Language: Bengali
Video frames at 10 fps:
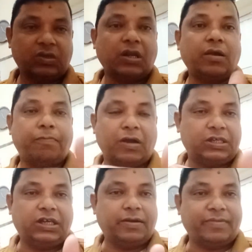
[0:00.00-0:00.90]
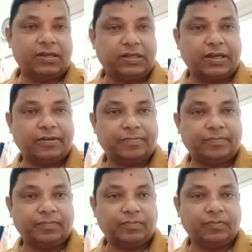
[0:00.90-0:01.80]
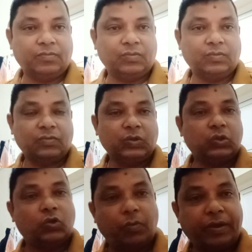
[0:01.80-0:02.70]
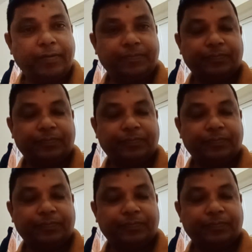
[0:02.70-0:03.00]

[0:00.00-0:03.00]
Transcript: তার ফাঁসি আমরা চাই তবে